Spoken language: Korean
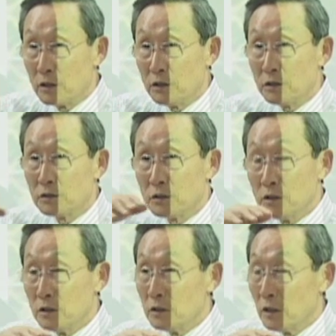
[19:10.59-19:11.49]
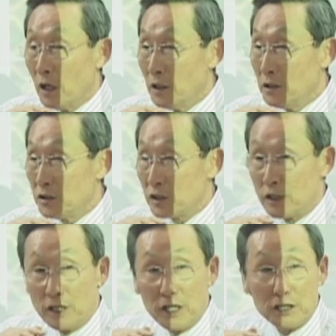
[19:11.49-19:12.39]
그래서 아, 이게
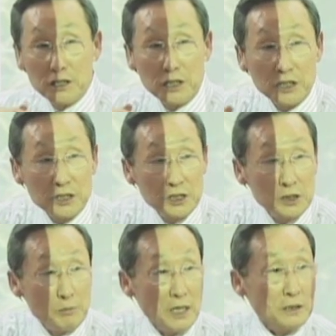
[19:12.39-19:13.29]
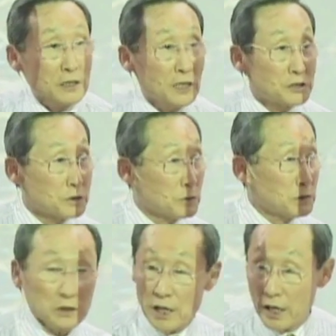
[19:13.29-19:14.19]
제네틱스만
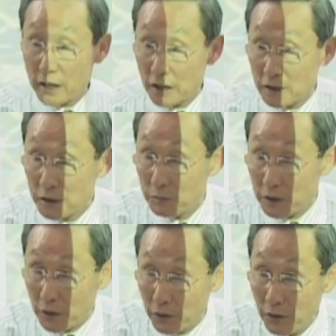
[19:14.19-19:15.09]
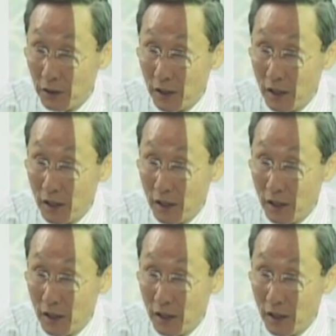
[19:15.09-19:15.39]
가지고는 해결이 뭐예요?